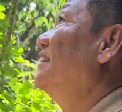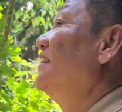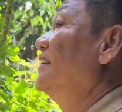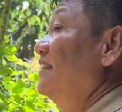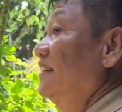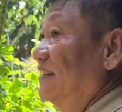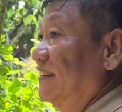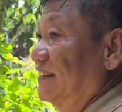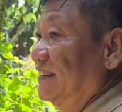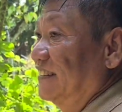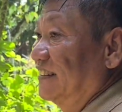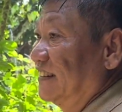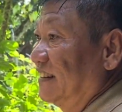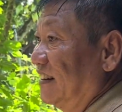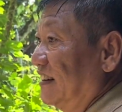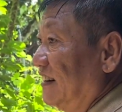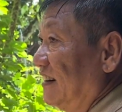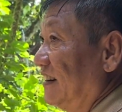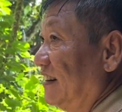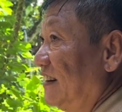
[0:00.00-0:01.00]
nói rõ chú
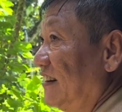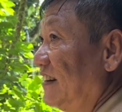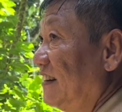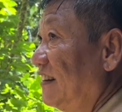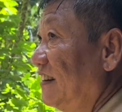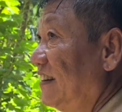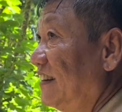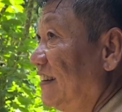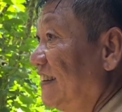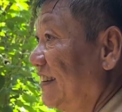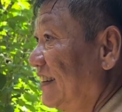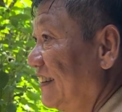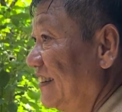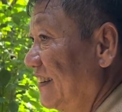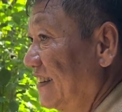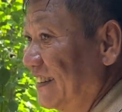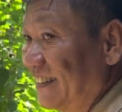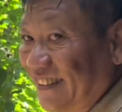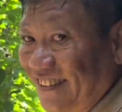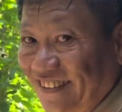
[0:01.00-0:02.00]
ngược ngược nhìn qua
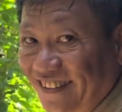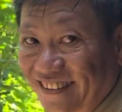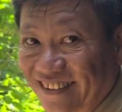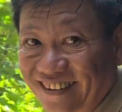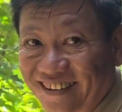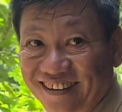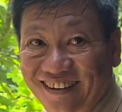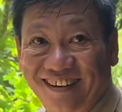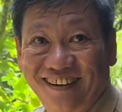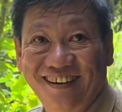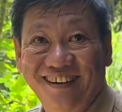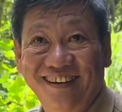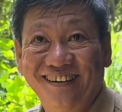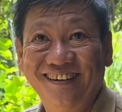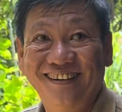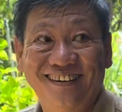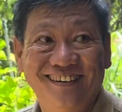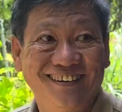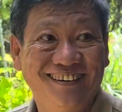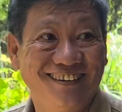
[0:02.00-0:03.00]
tụi con nè đó chú phải nói
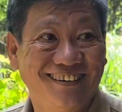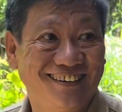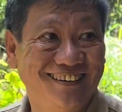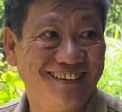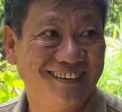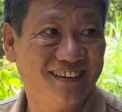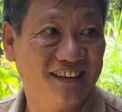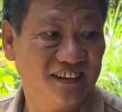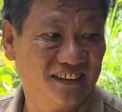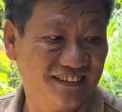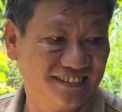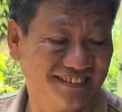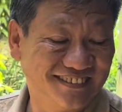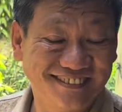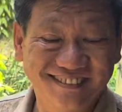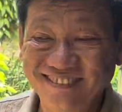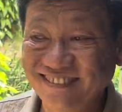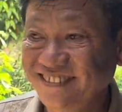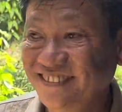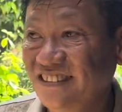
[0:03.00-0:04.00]
rõ cho mấy bả đang mấy bả yên
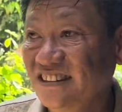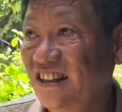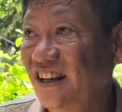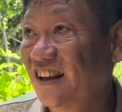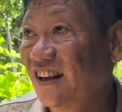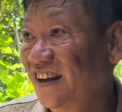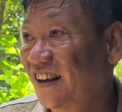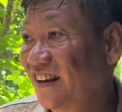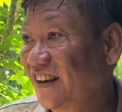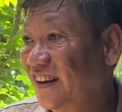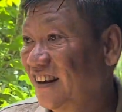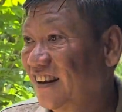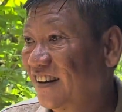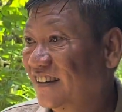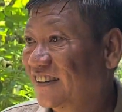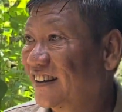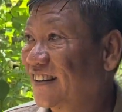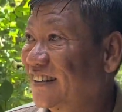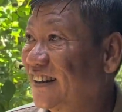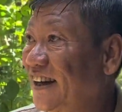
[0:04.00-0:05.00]
tâm ừ.
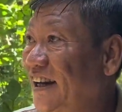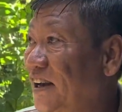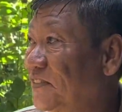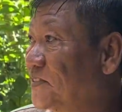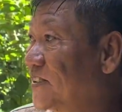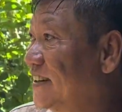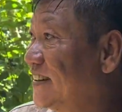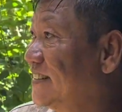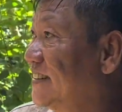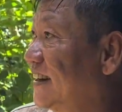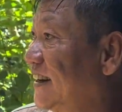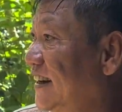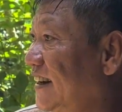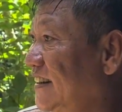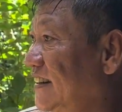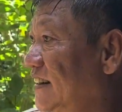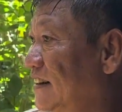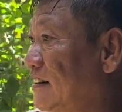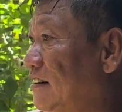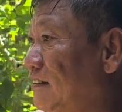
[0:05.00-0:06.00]
trời ơi làm giường gì
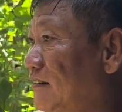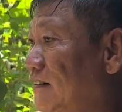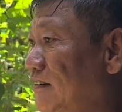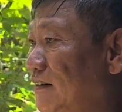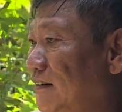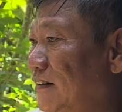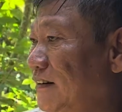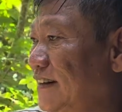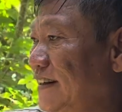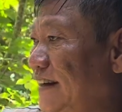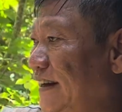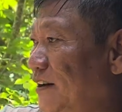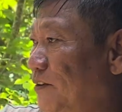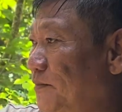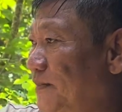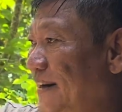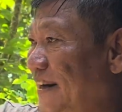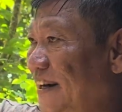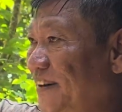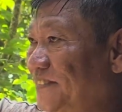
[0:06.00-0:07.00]
lớn rồi con có gì đâu
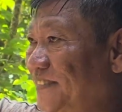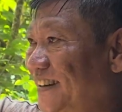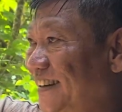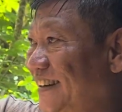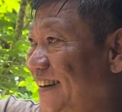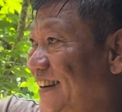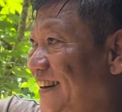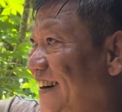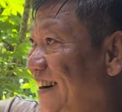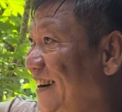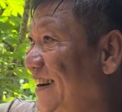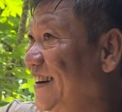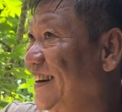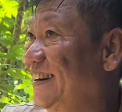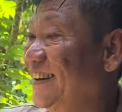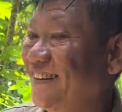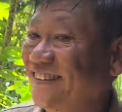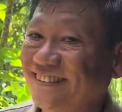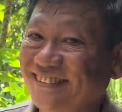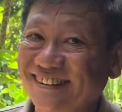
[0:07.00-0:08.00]
mà làm nữa bây giờ
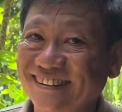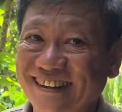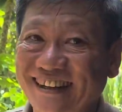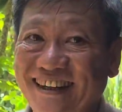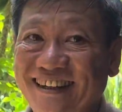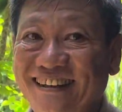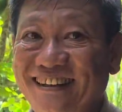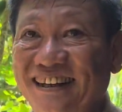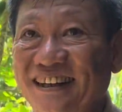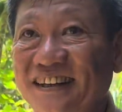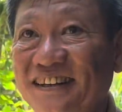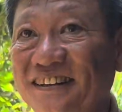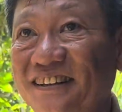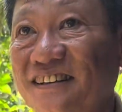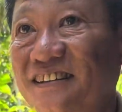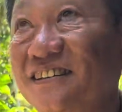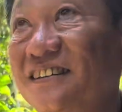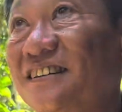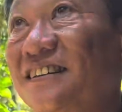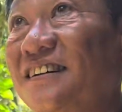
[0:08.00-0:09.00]
quan trọng ở nhà nấu cơm cho
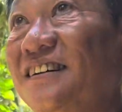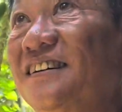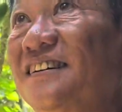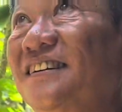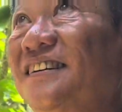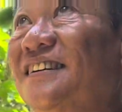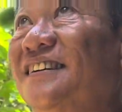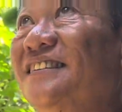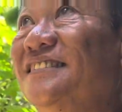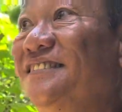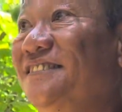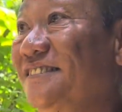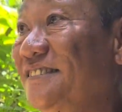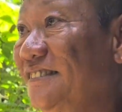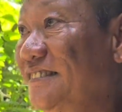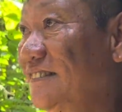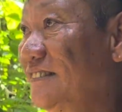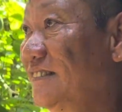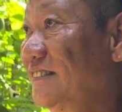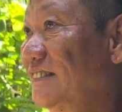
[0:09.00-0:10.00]
chú được phải không và ừ.
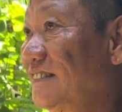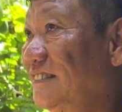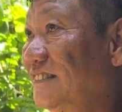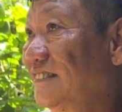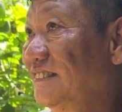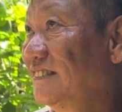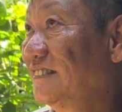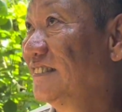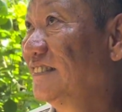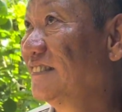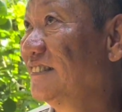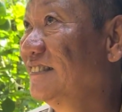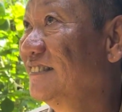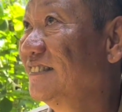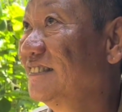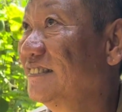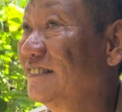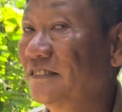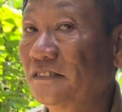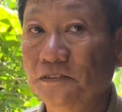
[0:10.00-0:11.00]
tiếp chú làm
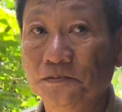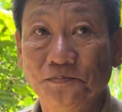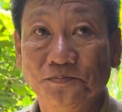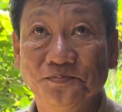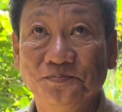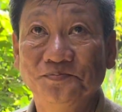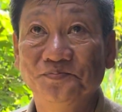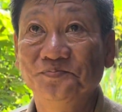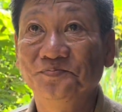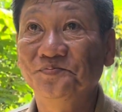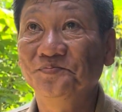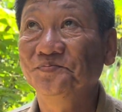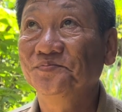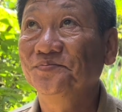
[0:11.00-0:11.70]
lặt vặt ở trong nhà